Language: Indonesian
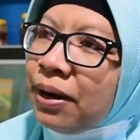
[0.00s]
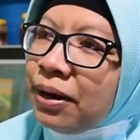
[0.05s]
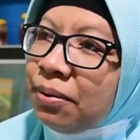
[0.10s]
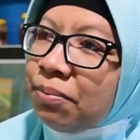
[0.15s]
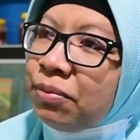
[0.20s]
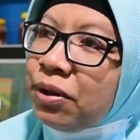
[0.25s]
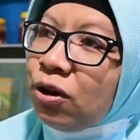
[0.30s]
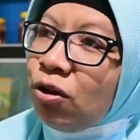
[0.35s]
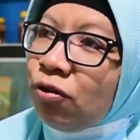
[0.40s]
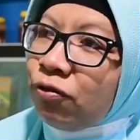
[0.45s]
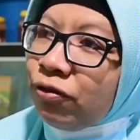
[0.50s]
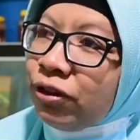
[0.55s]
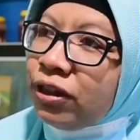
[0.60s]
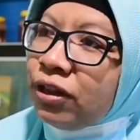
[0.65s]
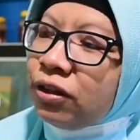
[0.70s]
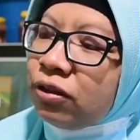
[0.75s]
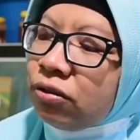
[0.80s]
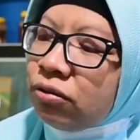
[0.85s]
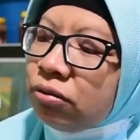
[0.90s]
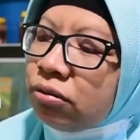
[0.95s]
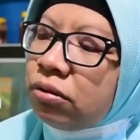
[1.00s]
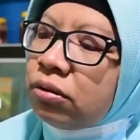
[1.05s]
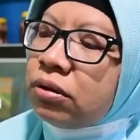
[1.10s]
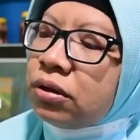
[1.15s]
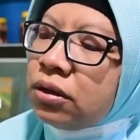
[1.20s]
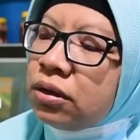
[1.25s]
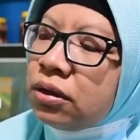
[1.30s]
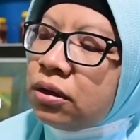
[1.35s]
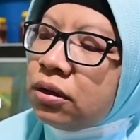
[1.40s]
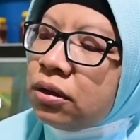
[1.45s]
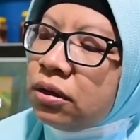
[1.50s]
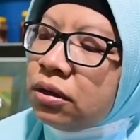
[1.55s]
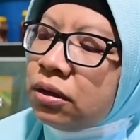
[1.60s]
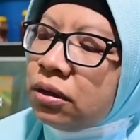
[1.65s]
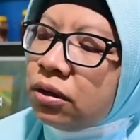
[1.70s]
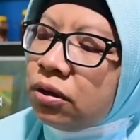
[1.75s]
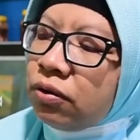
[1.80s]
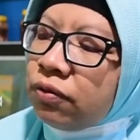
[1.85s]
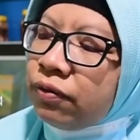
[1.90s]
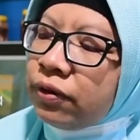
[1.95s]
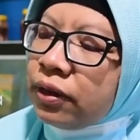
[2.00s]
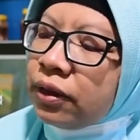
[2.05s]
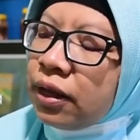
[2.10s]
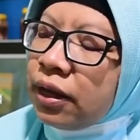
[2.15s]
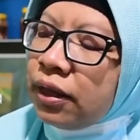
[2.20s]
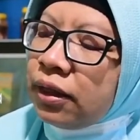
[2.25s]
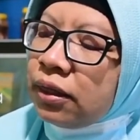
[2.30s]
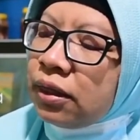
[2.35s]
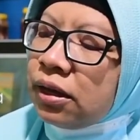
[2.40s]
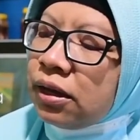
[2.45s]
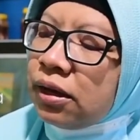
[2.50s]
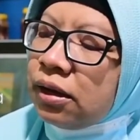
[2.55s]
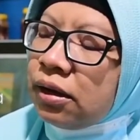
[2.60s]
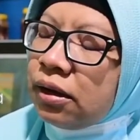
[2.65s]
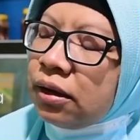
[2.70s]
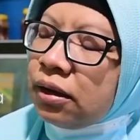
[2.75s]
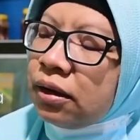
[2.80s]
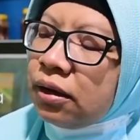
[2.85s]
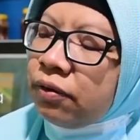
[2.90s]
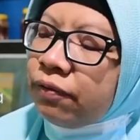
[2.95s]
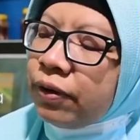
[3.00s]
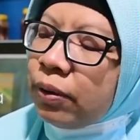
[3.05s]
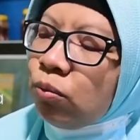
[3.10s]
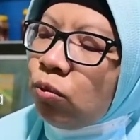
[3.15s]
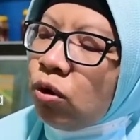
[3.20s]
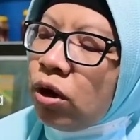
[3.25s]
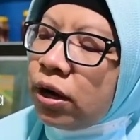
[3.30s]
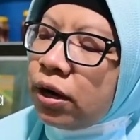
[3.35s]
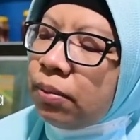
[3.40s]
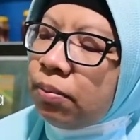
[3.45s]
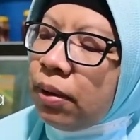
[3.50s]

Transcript: pandemi COVID itu, COVID-19. Uh, eh, Februari